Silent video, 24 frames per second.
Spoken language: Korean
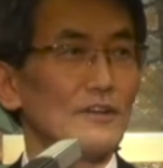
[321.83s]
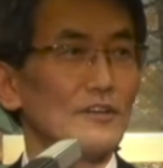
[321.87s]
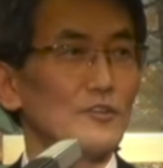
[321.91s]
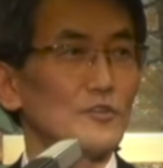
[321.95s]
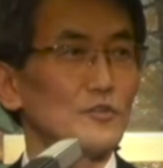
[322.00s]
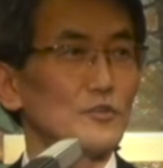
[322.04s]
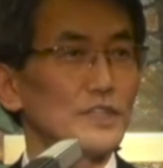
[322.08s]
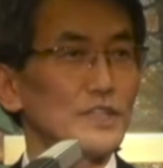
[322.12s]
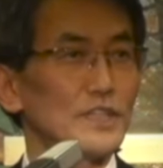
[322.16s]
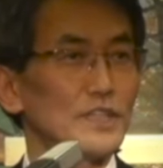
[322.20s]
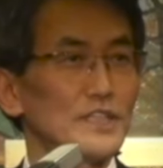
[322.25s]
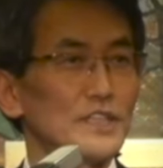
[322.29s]

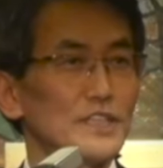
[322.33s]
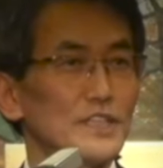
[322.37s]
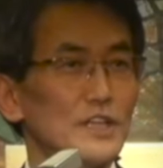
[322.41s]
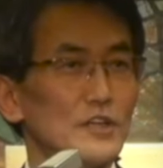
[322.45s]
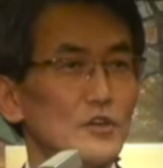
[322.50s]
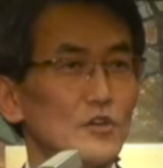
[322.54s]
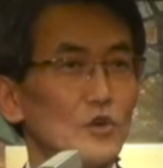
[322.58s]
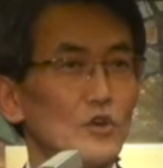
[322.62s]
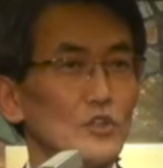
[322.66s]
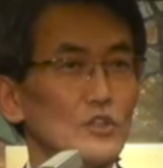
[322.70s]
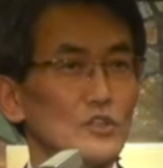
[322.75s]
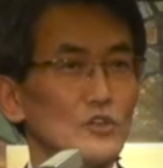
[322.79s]
우리의
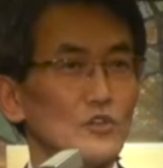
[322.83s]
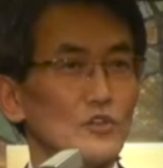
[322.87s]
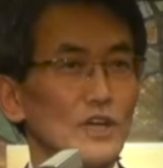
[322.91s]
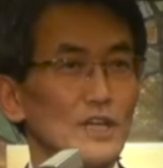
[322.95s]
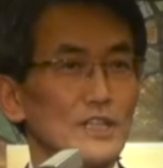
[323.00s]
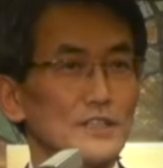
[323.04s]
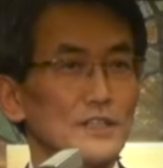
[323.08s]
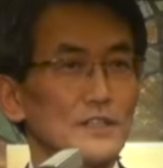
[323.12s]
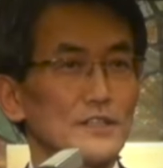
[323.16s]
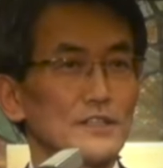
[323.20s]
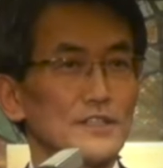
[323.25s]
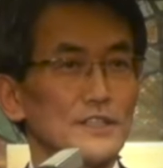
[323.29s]

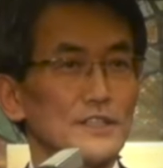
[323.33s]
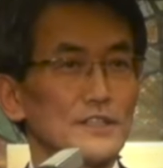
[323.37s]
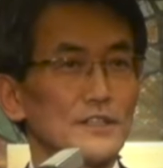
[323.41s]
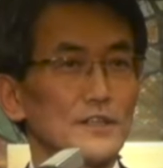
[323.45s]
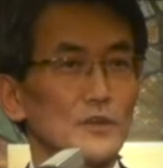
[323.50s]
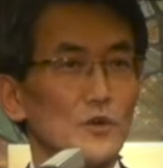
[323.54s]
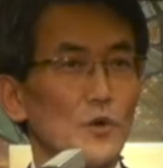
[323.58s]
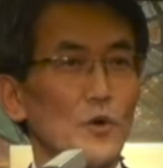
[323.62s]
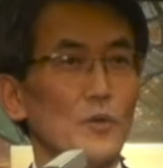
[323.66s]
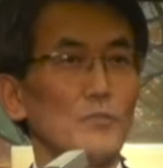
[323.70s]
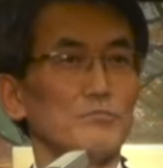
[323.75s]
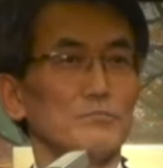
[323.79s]
영혼과
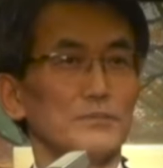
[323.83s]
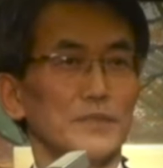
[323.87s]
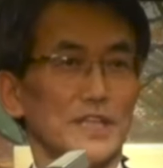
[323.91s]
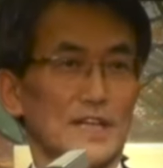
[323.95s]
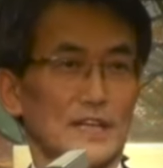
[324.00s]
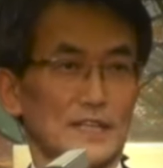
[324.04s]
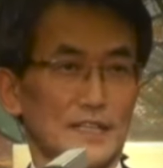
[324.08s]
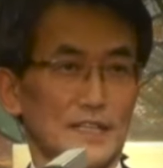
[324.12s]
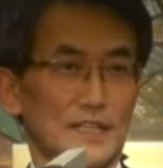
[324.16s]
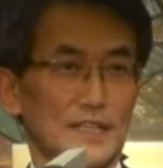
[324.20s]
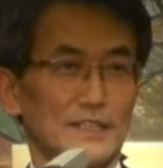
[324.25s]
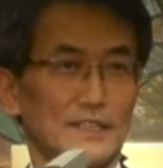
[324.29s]
정신을
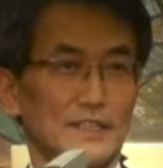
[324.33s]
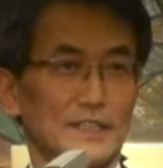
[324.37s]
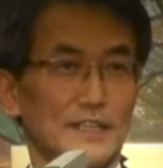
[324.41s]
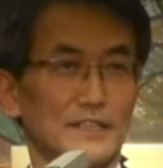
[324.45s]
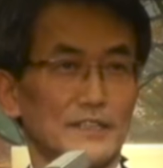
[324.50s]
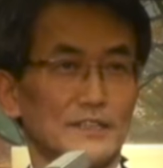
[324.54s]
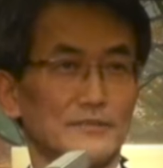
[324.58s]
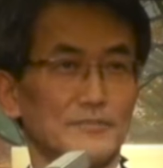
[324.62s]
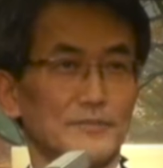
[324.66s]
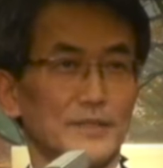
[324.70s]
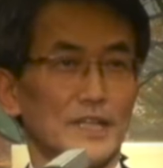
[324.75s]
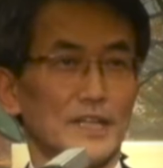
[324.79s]
혼미하게 하지
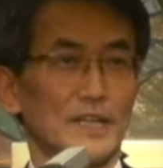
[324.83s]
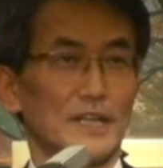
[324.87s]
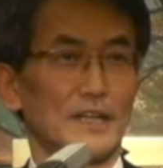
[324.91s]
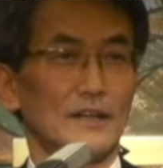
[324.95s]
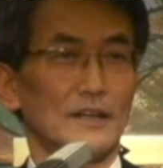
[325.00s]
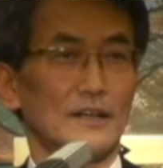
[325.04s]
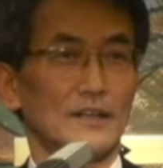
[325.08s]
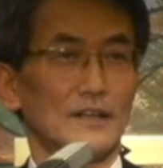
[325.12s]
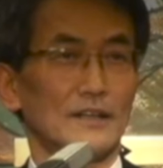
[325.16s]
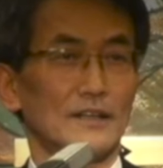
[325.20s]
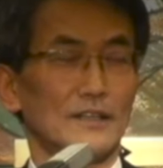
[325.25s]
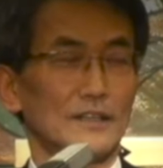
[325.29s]
않습니까?
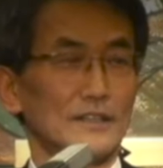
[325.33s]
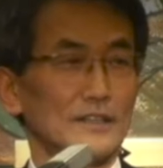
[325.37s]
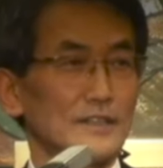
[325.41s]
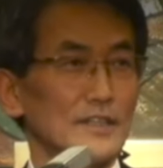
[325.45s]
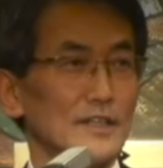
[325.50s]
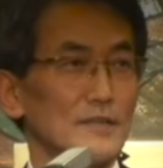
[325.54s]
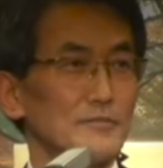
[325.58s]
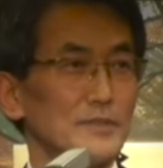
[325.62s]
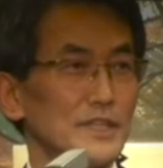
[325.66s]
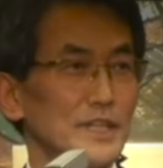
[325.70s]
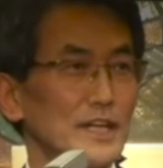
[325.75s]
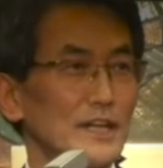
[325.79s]

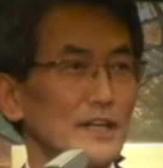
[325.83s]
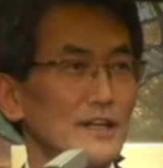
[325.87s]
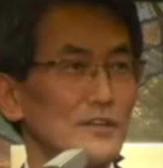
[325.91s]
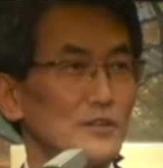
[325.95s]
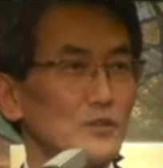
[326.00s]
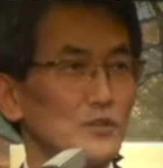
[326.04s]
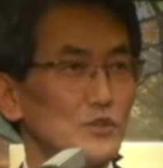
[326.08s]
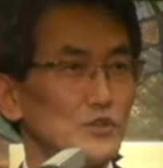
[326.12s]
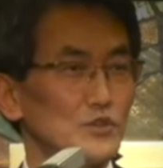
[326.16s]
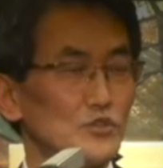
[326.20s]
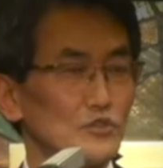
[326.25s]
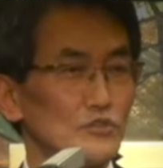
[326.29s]
그렇다면 내가
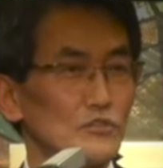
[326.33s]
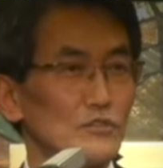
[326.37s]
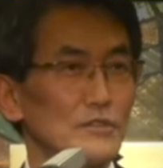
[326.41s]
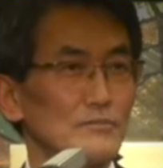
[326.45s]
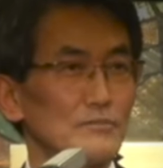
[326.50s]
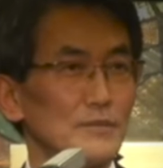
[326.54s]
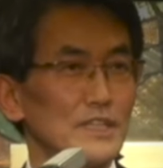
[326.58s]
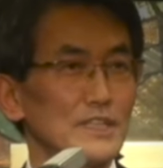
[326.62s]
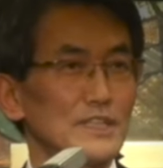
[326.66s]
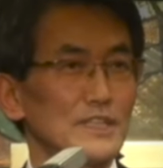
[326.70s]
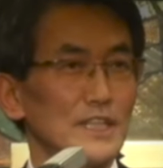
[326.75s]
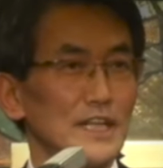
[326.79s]
꼭 술을
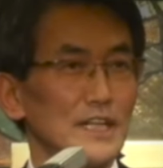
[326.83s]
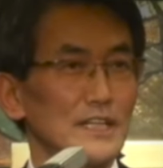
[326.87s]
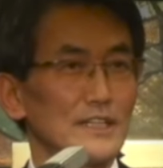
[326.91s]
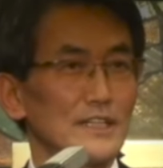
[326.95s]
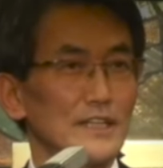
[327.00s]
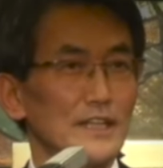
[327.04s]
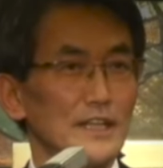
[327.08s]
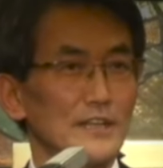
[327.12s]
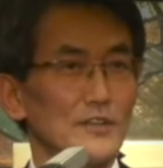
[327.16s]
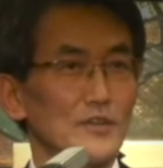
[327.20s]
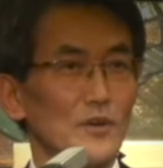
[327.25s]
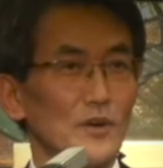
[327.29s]
먹지
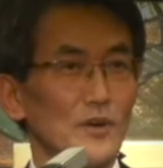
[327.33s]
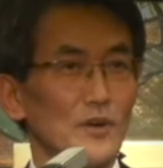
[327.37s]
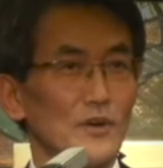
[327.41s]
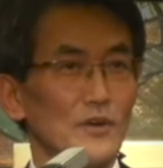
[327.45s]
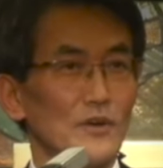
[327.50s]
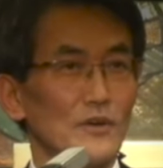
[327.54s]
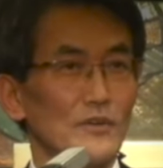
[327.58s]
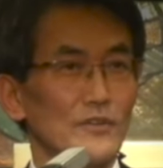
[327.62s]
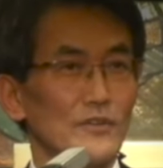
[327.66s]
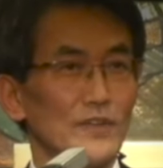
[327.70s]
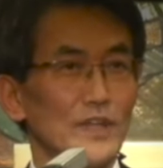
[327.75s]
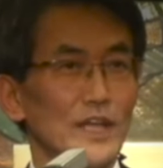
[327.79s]

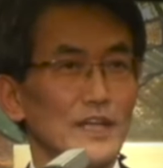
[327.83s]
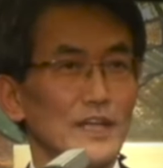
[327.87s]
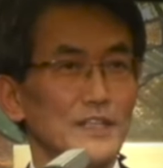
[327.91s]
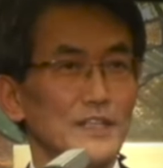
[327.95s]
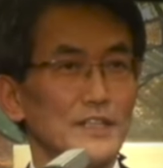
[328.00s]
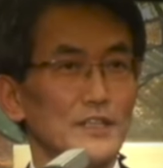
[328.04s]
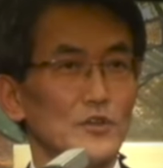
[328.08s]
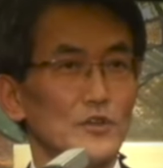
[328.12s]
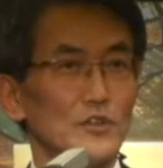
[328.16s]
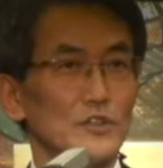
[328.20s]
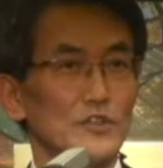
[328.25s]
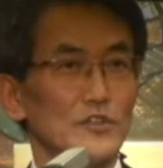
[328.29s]
아니해도 내
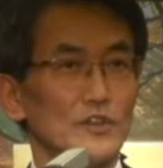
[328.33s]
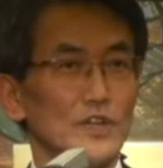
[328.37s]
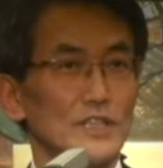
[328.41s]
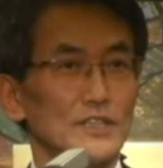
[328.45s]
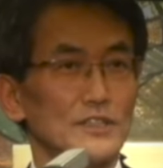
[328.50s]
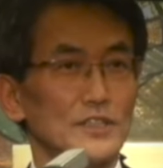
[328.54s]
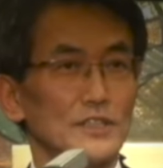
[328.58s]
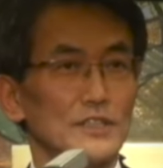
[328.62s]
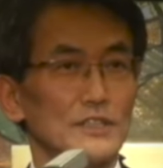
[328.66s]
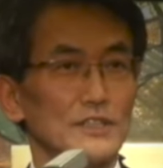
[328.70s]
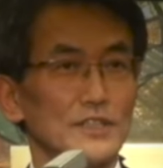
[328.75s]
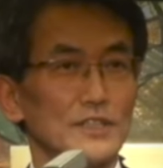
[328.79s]
영혼과
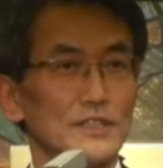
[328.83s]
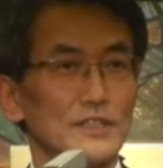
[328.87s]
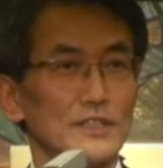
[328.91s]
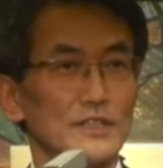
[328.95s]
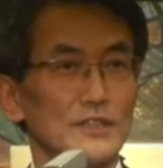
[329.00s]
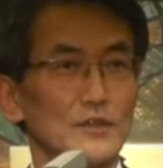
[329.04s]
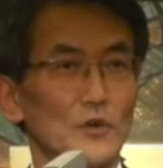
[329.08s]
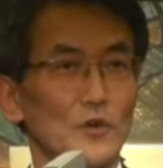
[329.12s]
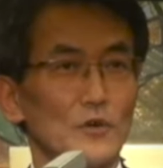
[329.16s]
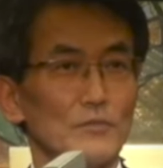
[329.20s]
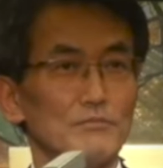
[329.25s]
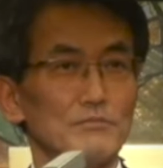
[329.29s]

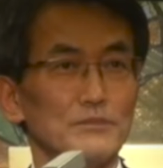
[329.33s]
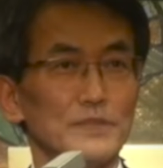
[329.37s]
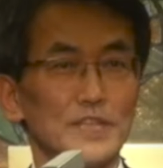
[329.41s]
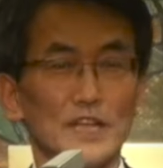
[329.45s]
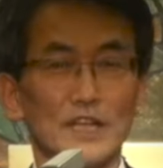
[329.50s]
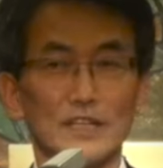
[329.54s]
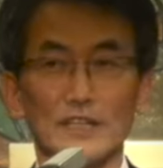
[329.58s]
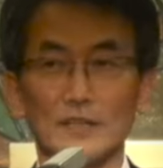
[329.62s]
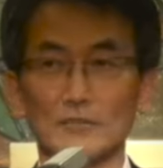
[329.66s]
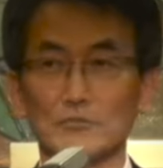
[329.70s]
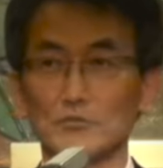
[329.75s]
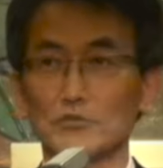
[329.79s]
정신을
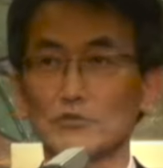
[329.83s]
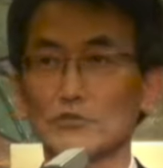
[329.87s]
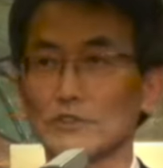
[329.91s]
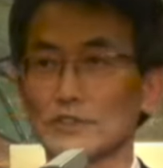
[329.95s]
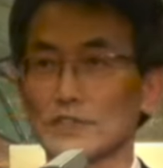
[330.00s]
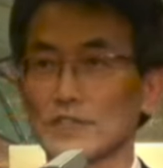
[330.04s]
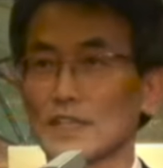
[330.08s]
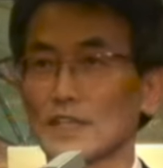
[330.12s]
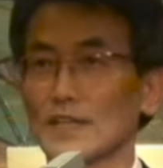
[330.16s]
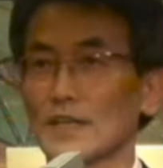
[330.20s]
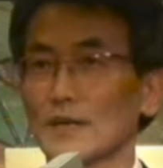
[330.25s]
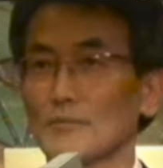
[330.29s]
혼미하게
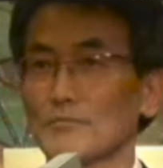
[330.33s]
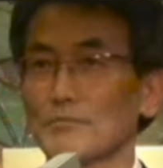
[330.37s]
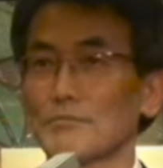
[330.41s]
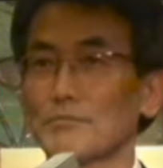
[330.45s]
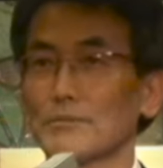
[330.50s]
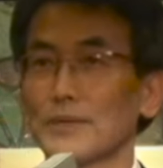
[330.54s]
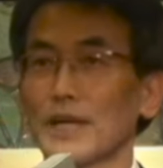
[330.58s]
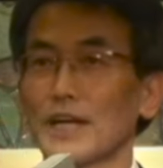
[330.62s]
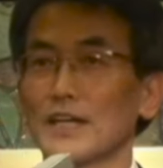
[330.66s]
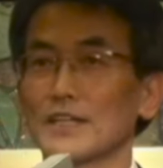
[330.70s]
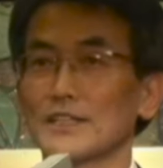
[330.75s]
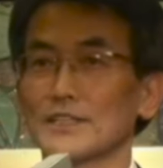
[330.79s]
무엇인가
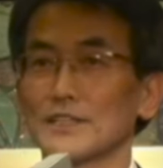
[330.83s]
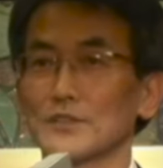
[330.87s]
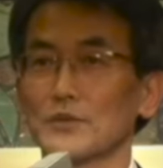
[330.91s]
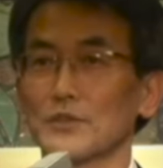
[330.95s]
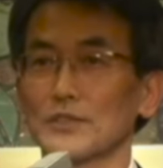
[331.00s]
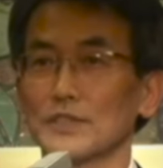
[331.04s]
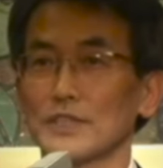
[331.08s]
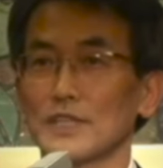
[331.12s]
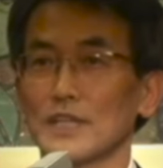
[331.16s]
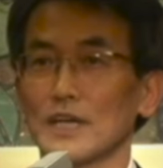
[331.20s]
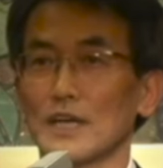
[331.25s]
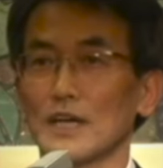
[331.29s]

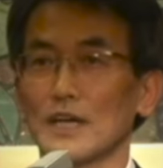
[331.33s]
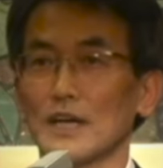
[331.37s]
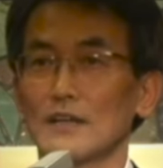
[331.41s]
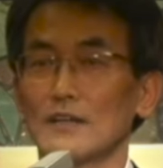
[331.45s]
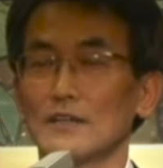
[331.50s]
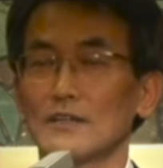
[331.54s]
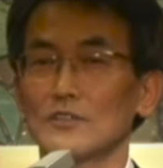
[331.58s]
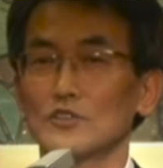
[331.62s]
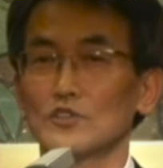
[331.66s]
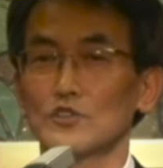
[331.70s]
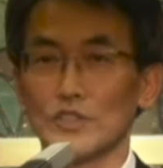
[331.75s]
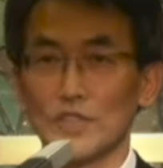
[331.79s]
빼앗기고 있다.
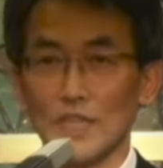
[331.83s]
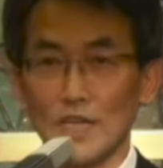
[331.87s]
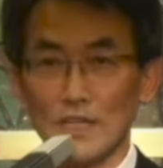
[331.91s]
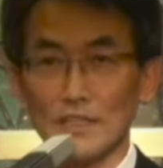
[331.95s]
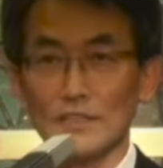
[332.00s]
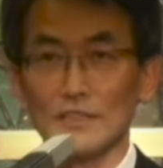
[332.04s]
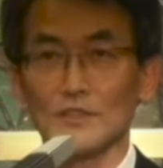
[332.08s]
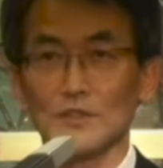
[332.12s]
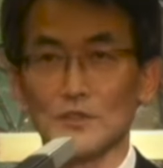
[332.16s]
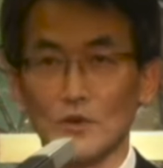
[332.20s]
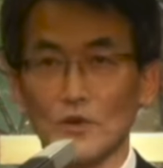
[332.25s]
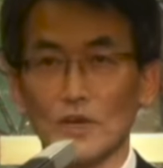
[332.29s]

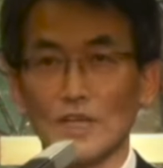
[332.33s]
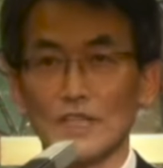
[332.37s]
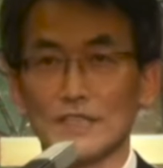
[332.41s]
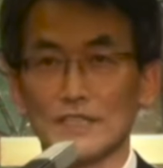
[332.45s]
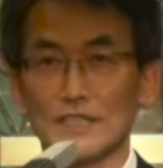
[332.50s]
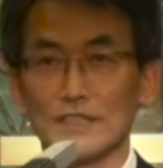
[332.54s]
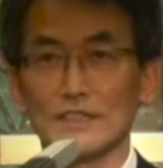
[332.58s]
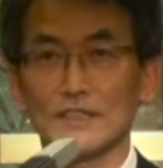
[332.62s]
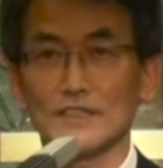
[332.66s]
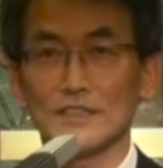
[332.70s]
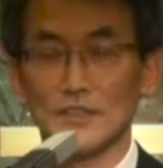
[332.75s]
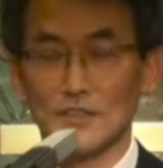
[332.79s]
취한 건
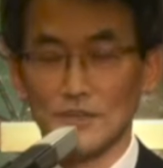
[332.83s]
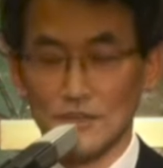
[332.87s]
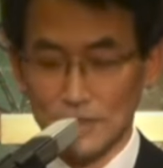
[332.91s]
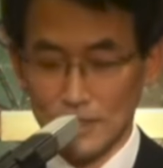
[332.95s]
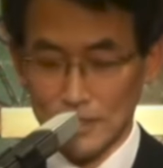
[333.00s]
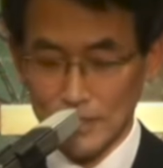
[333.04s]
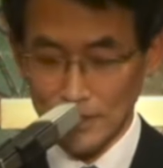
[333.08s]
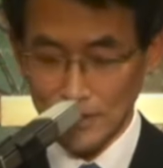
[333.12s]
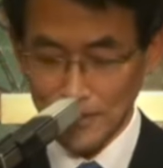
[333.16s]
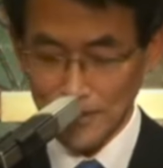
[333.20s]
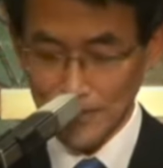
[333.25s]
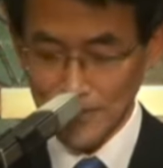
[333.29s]
똑같은 거죠.
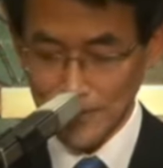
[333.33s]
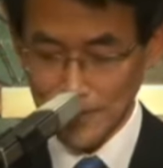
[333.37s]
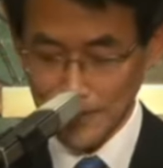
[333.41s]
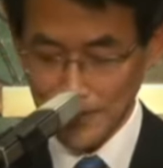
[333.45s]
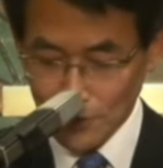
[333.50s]
그죠?